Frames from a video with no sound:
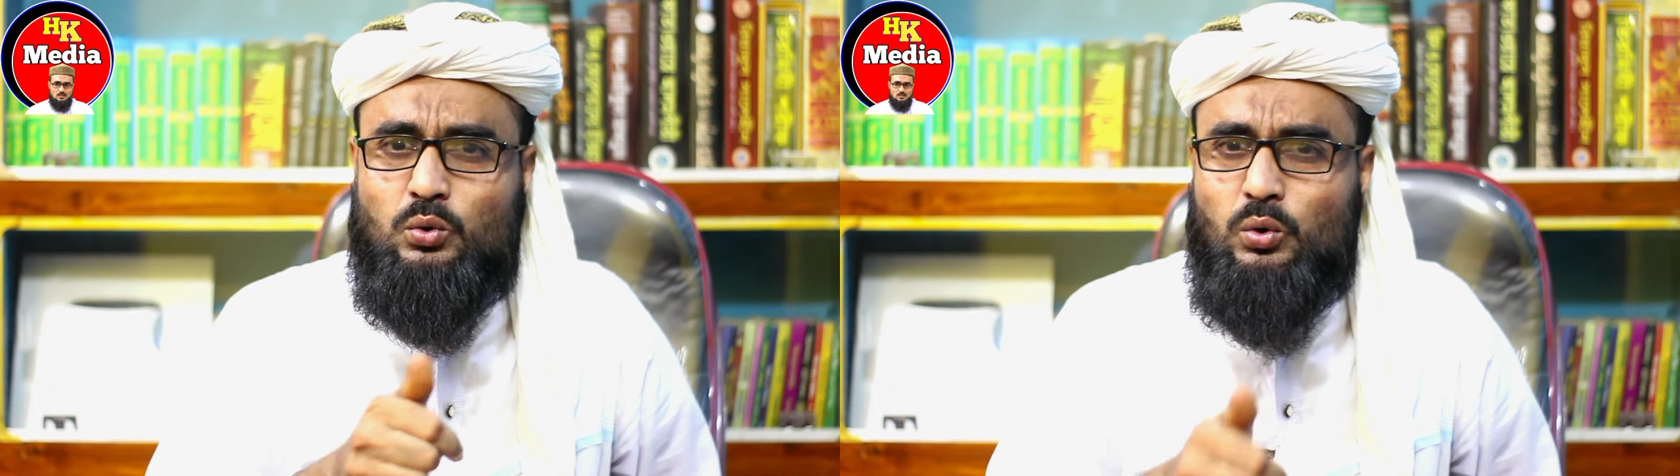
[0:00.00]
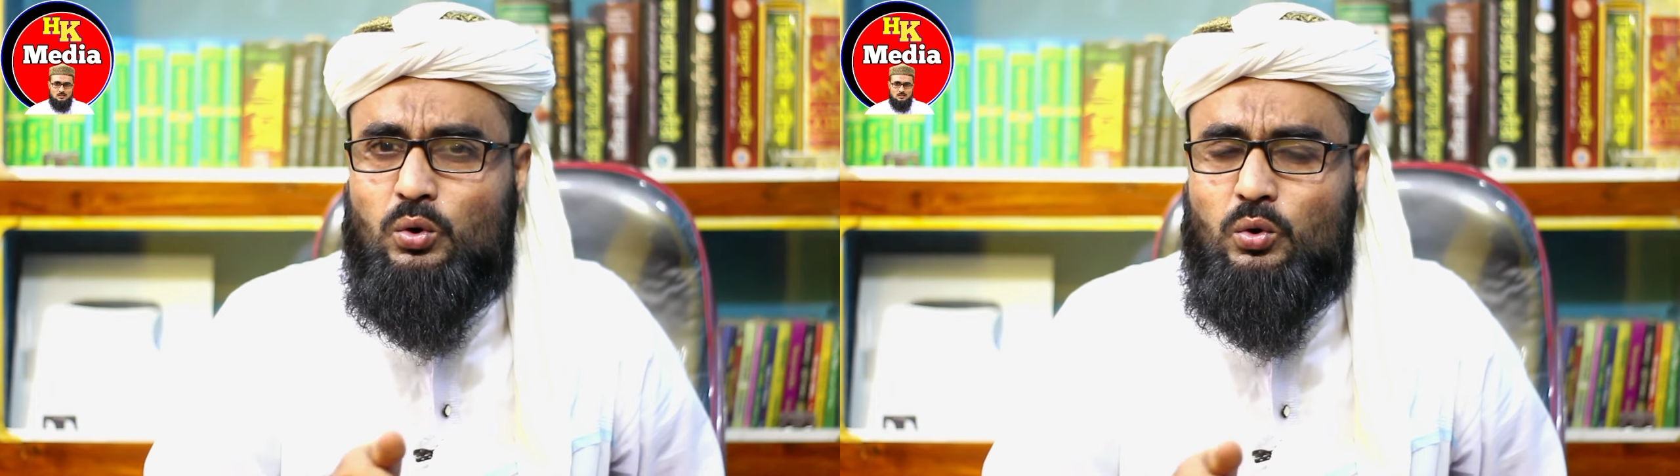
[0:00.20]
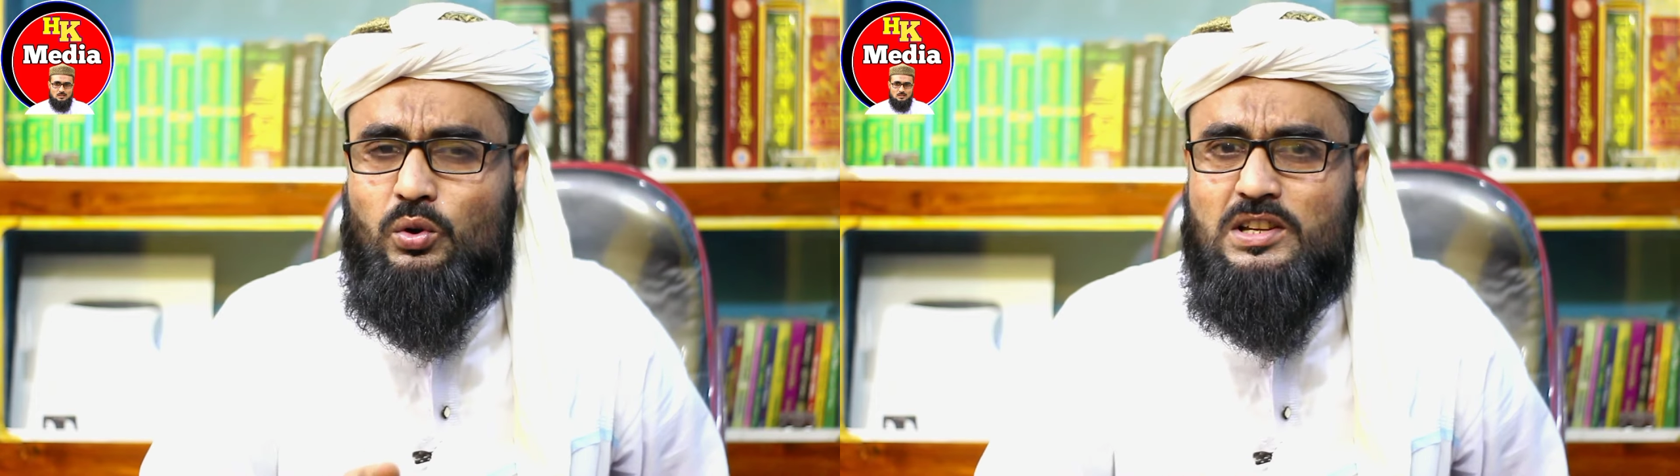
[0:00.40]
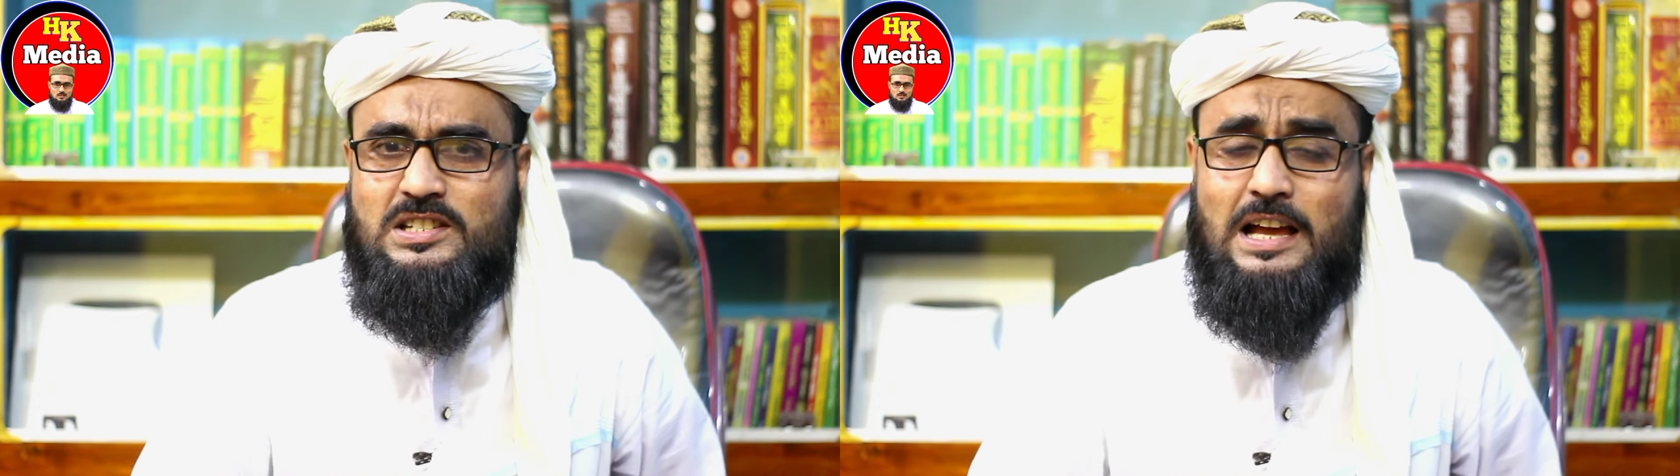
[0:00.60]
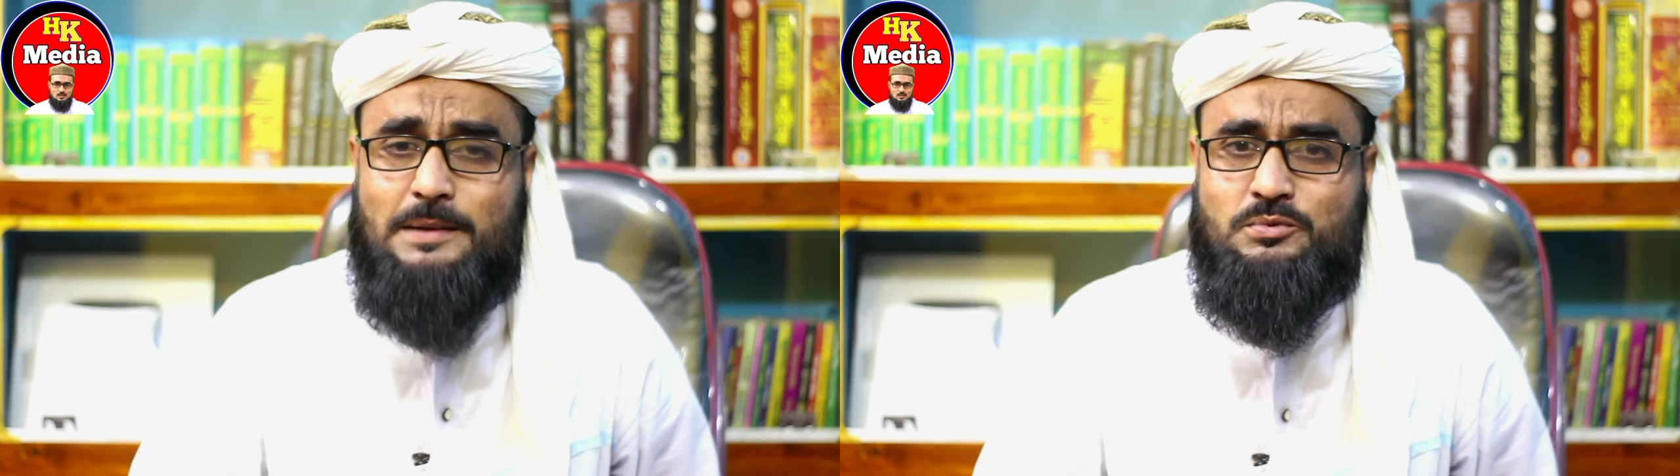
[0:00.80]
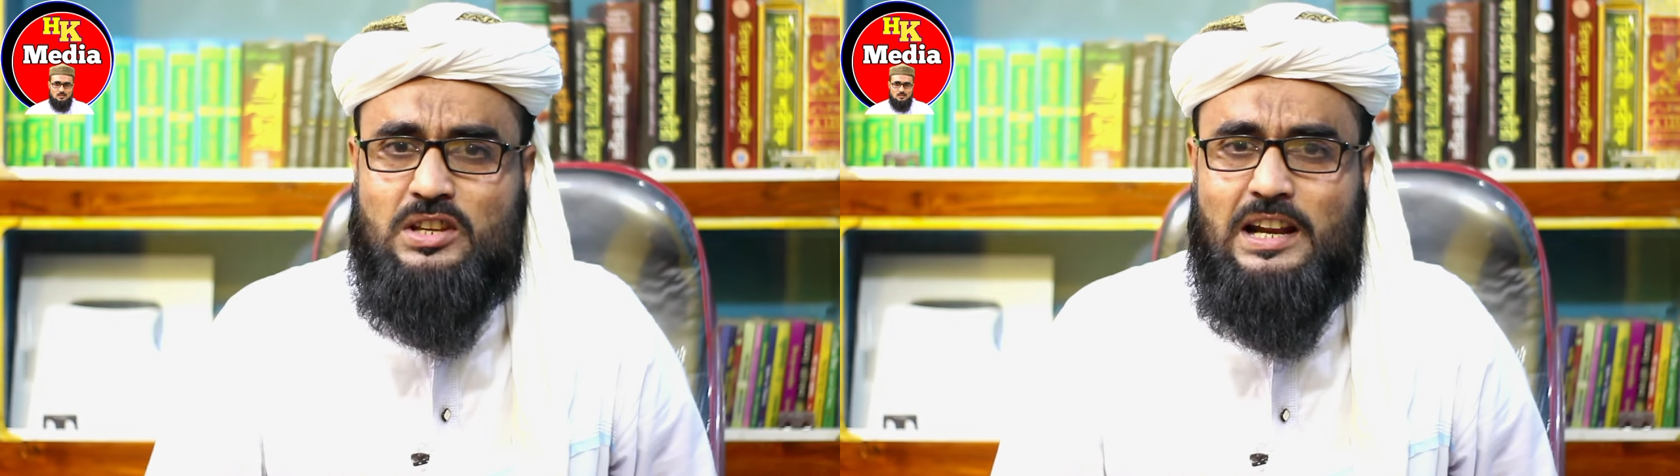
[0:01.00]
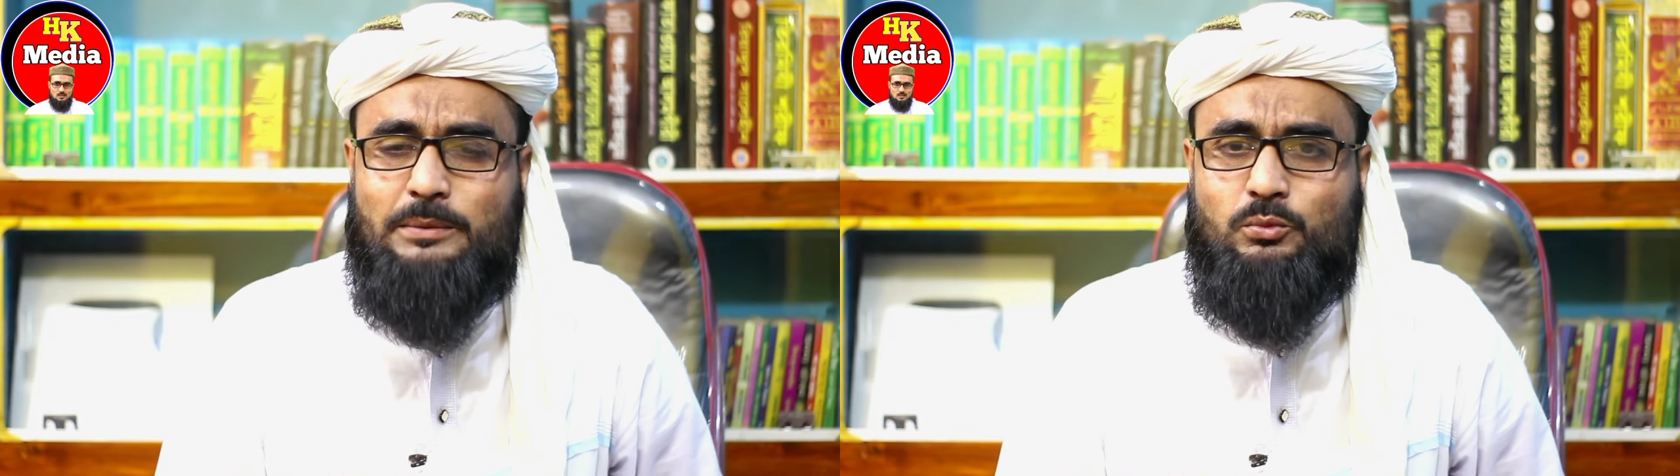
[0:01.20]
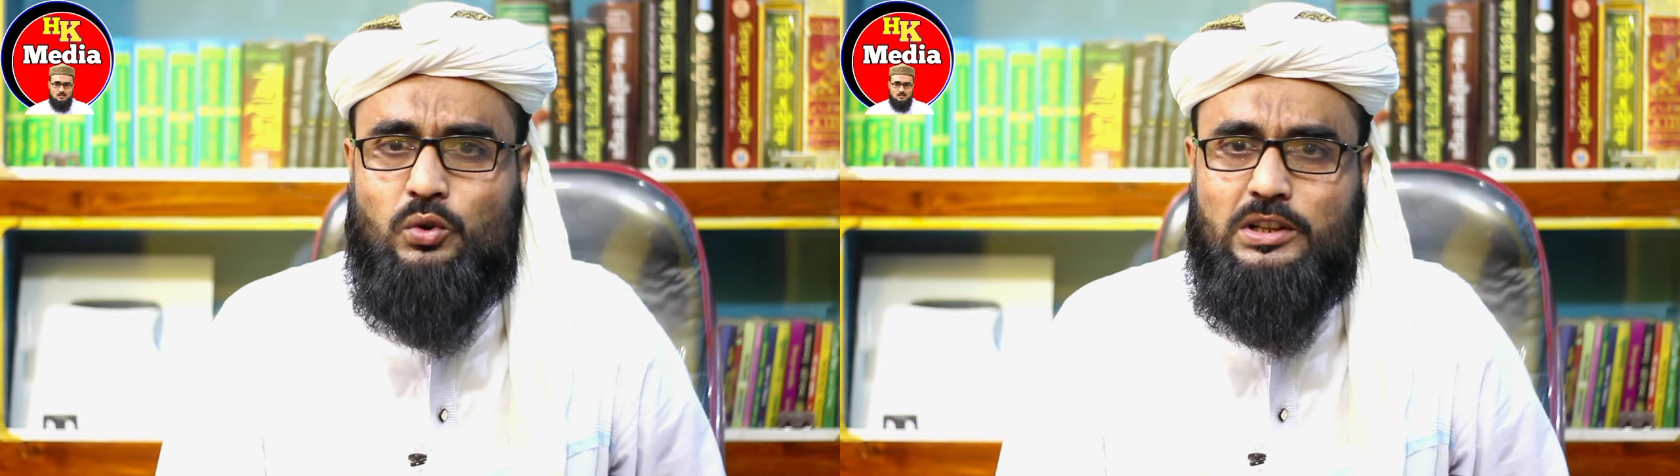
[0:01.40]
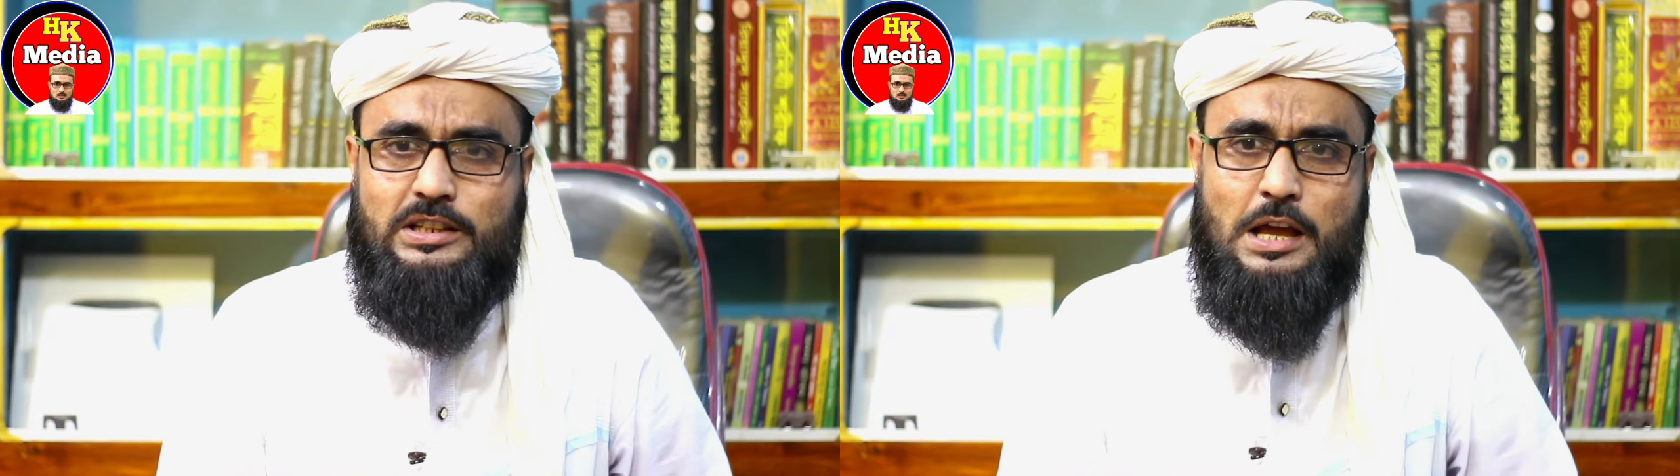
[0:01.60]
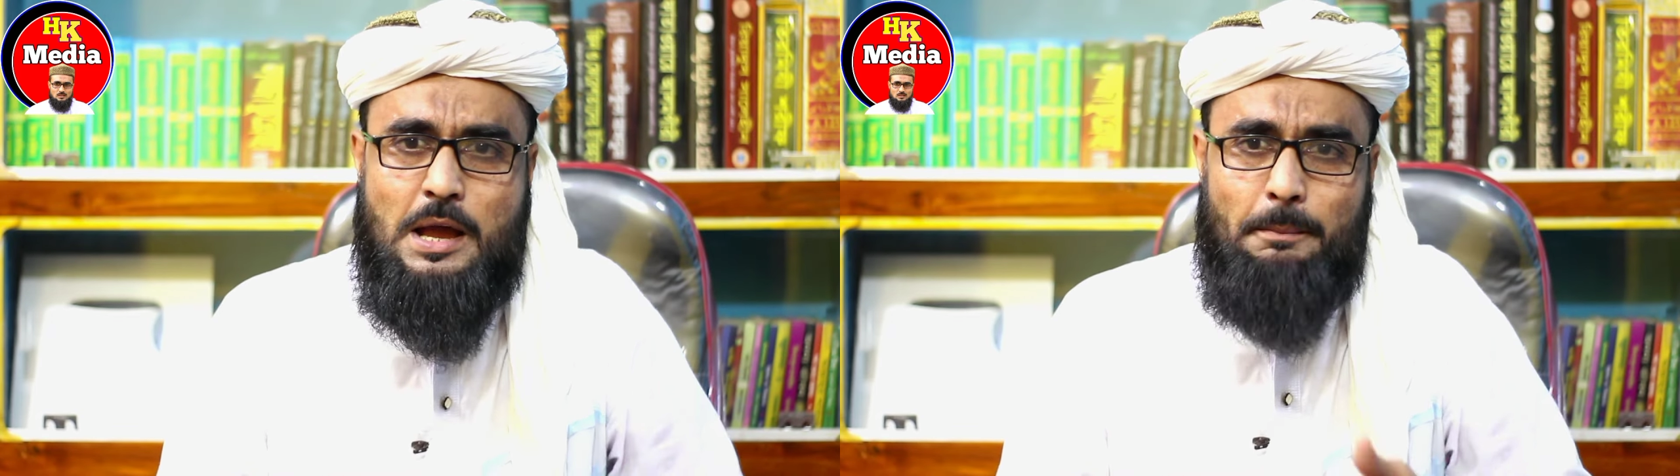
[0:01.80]
টুক করে সাবস্ক্রাইব করে
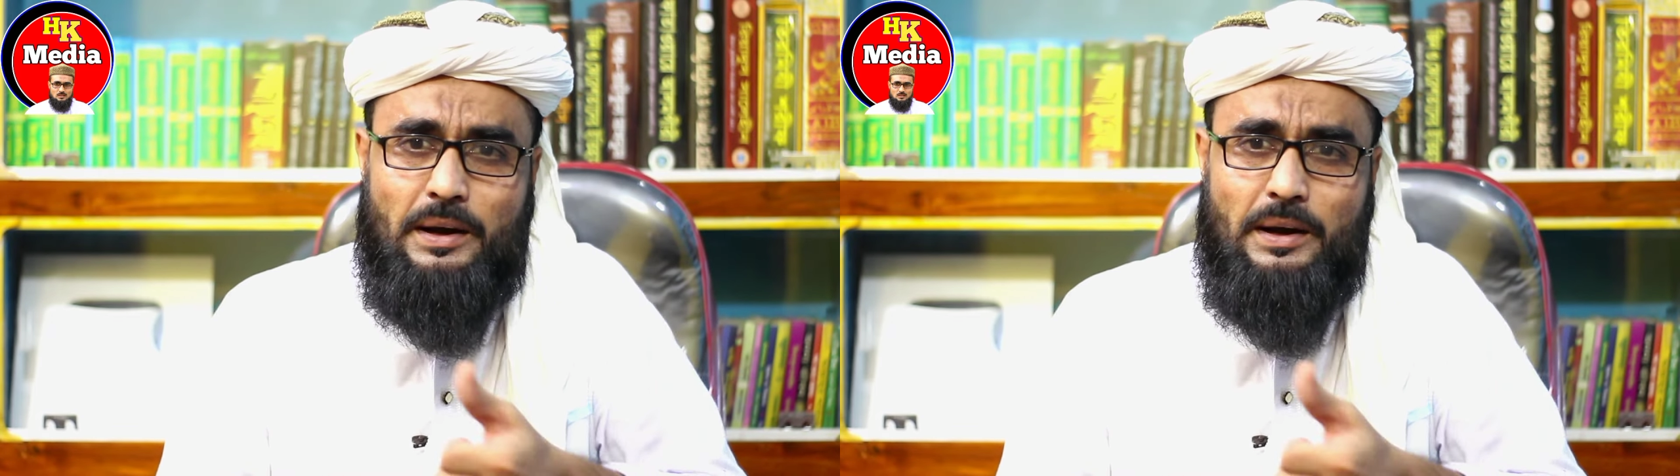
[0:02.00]
দিয়ে